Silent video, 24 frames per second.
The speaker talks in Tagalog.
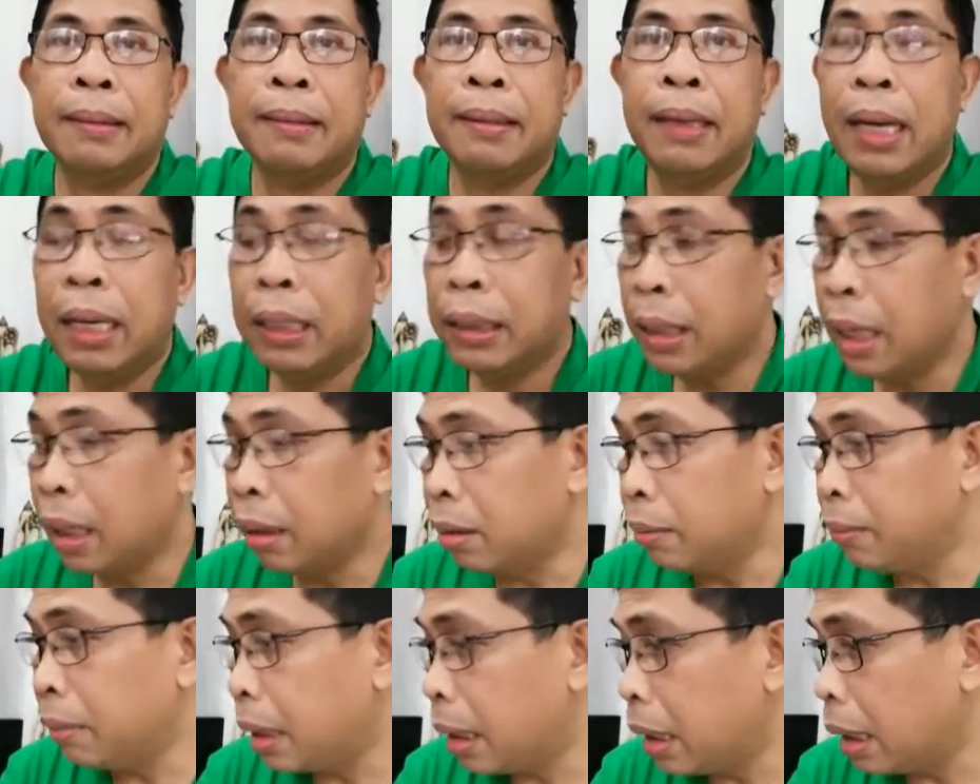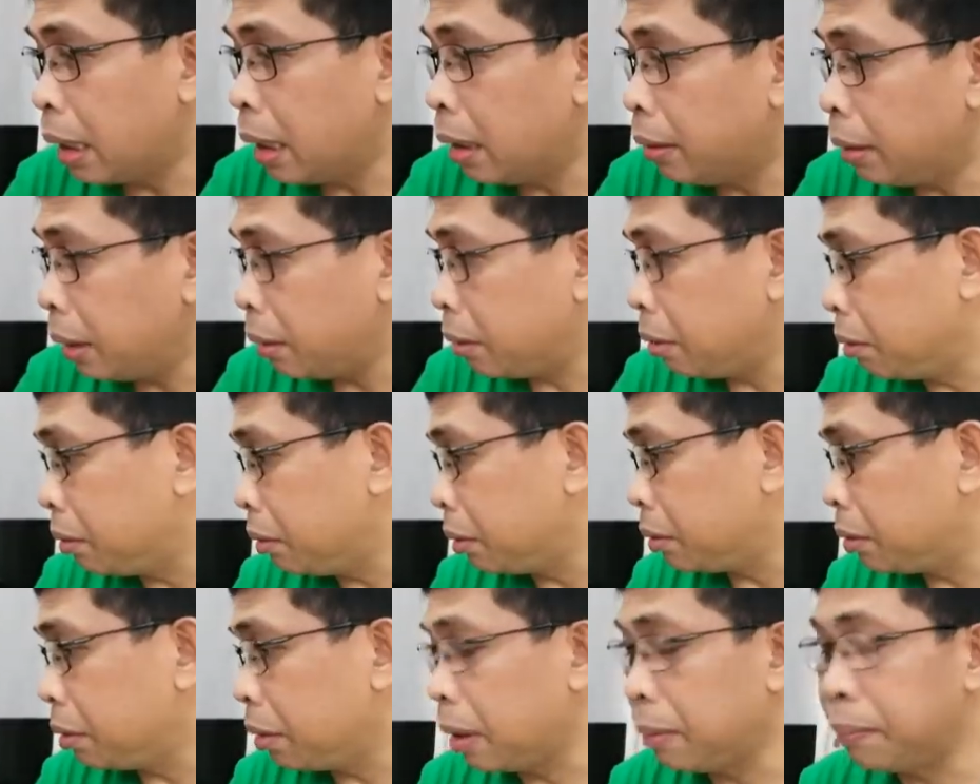Wala niya kung magagawa itong
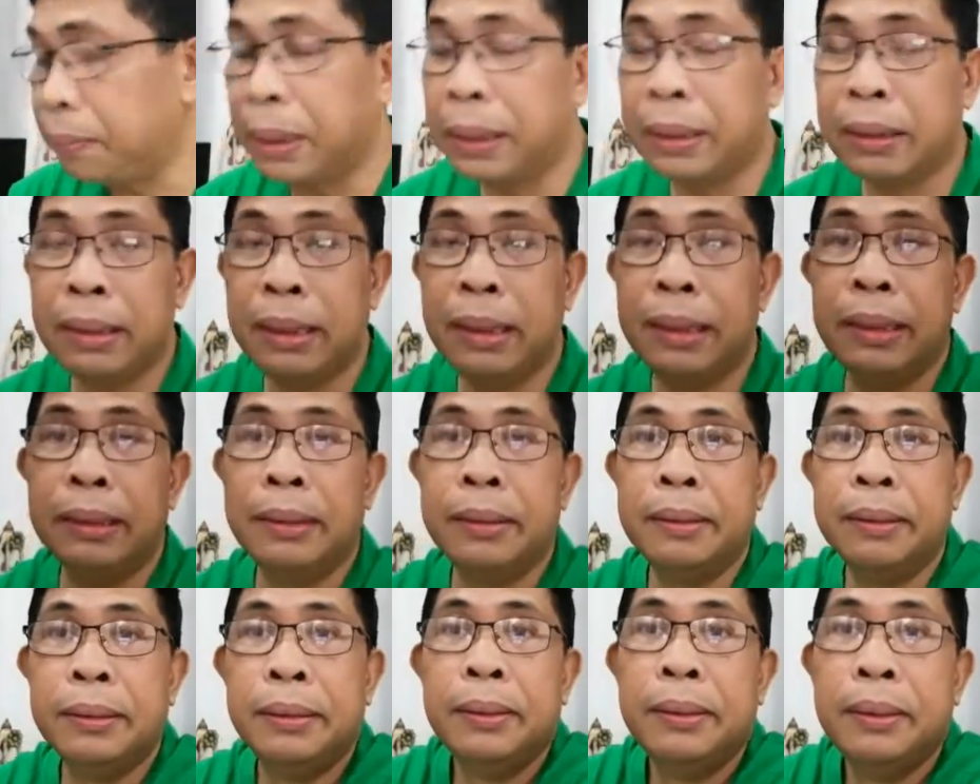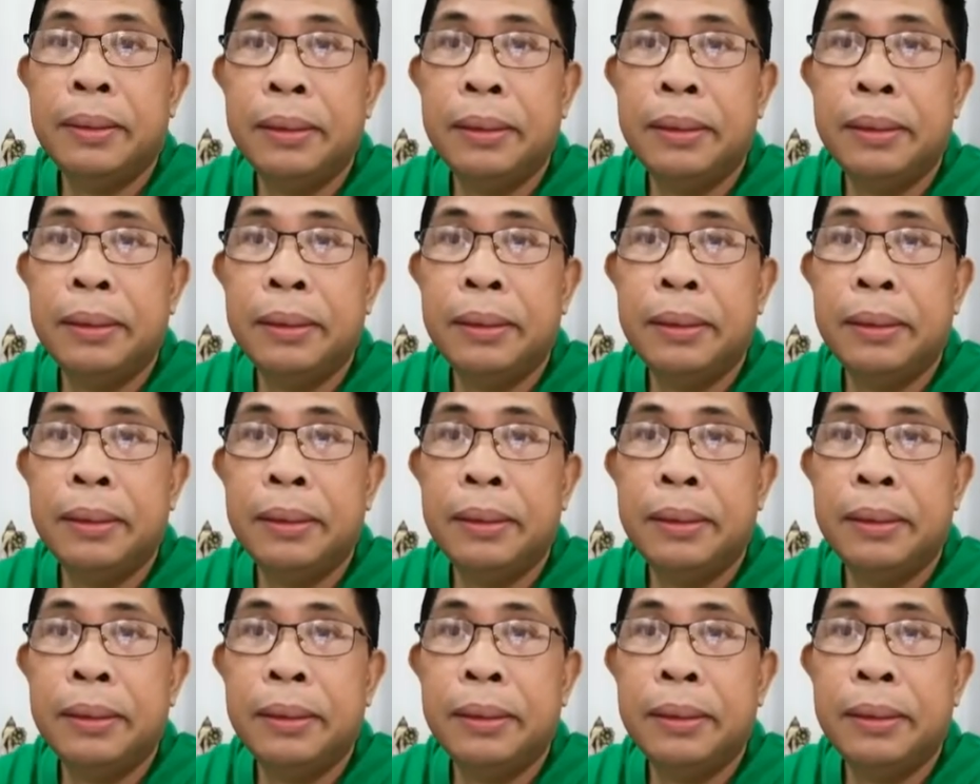gusto ng partido.